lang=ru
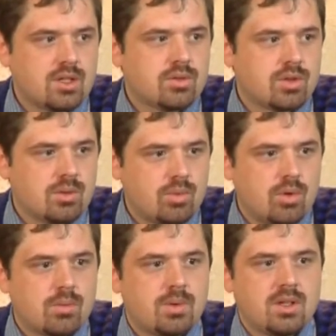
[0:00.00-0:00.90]
который
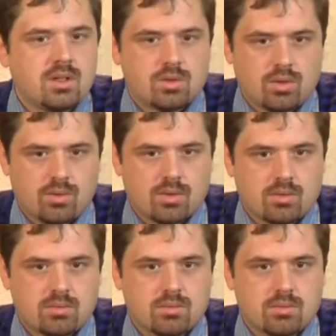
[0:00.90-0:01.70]
Бог приготовил,